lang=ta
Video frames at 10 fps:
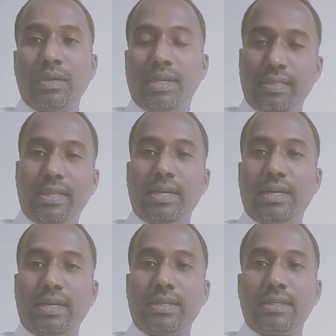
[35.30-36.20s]
இந்த
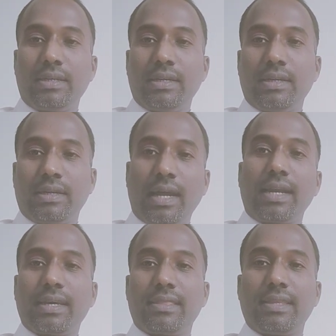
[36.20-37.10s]

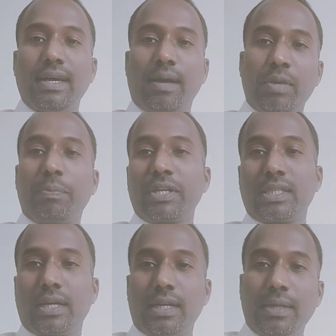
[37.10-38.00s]
நாடகத்தை
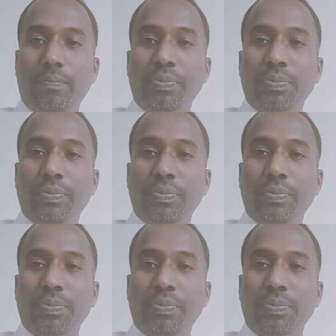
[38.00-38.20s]
அமல்படுத்துகிறாரு